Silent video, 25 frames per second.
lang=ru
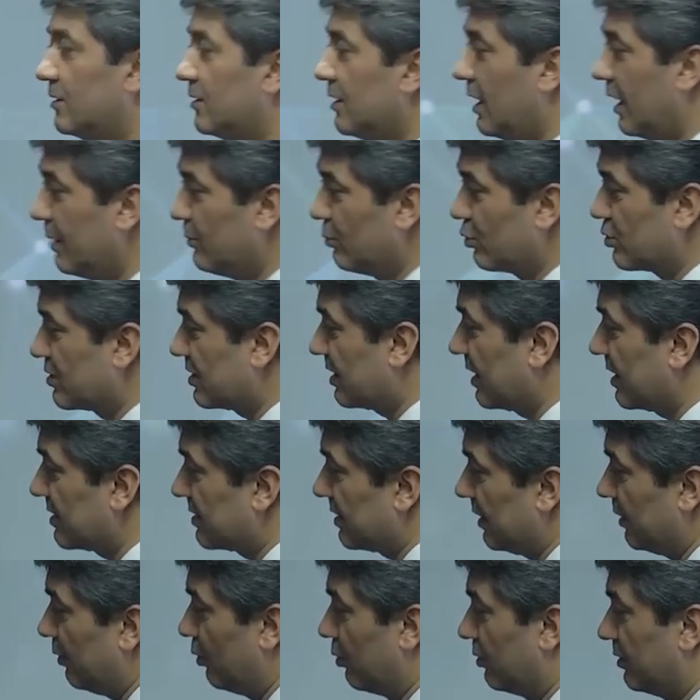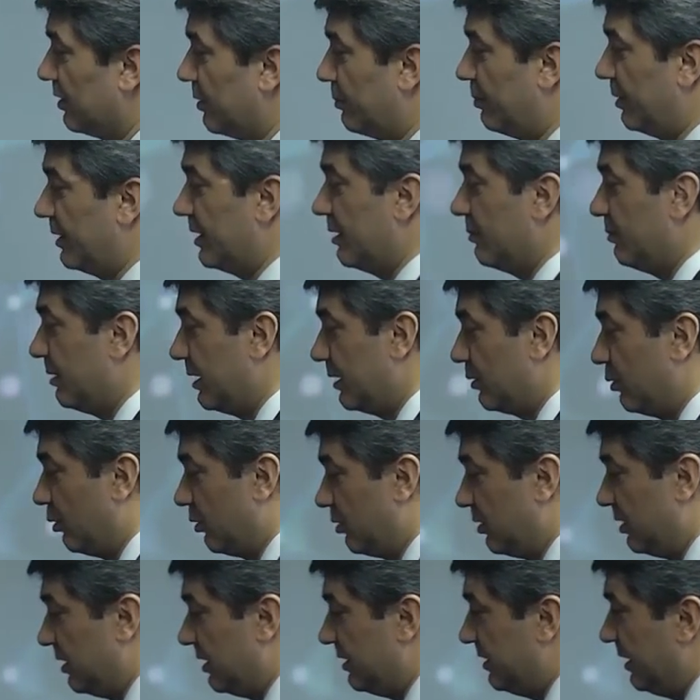я ему сказал, он не понимает,
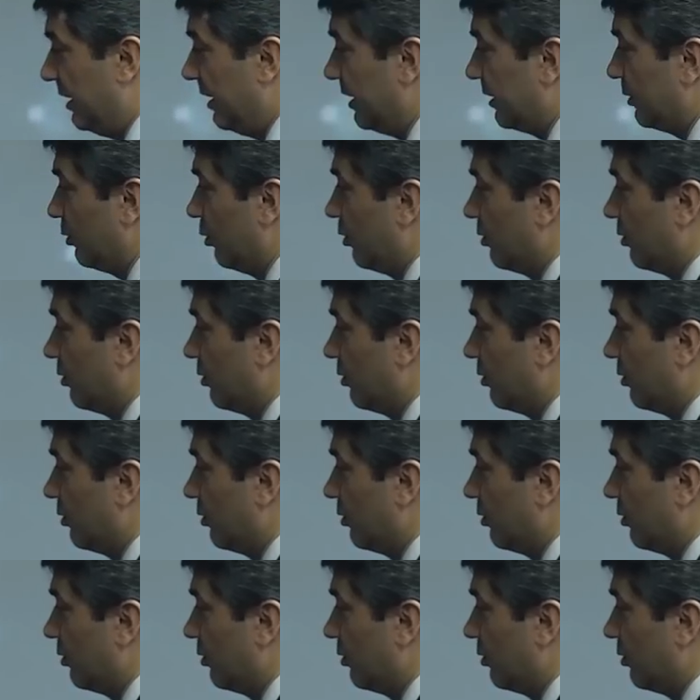он не делает,